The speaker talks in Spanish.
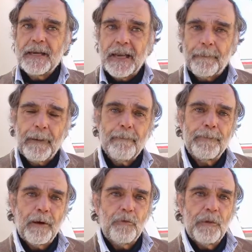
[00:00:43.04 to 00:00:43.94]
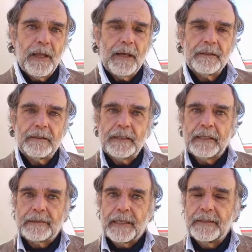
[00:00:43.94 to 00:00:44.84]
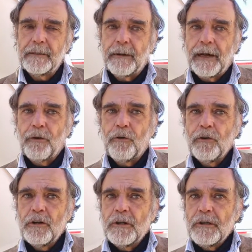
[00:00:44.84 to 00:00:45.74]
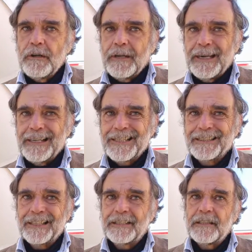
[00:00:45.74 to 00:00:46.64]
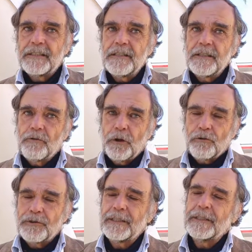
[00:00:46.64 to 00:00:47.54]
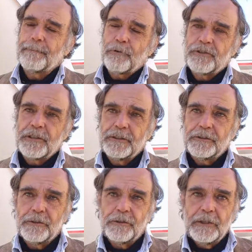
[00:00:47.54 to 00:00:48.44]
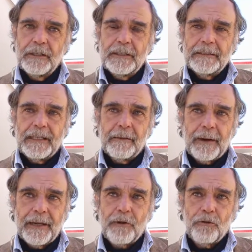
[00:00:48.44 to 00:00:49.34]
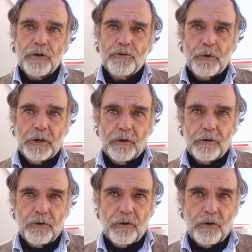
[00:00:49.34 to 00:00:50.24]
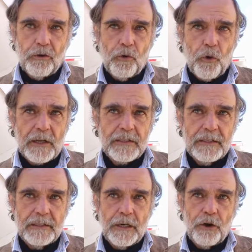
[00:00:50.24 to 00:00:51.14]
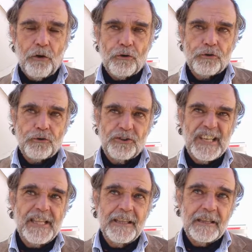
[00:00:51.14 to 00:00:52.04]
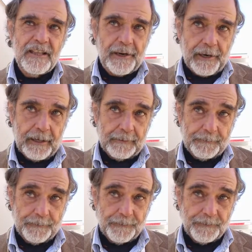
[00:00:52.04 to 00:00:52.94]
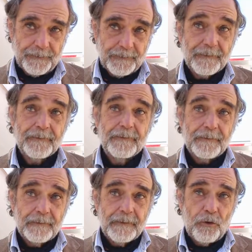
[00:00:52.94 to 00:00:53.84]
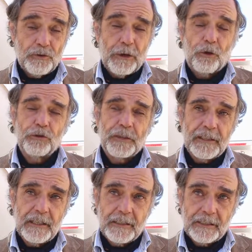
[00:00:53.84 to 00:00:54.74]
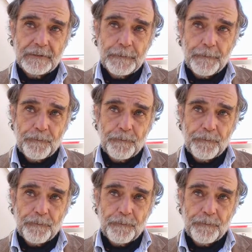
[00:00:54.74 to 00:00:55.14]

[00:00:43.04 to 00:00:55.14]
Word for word: que en la pampa húmeda está estimado que el 75 al 80% del manejo del suelo lo hacen los sin tierra, o sea, los contratistas.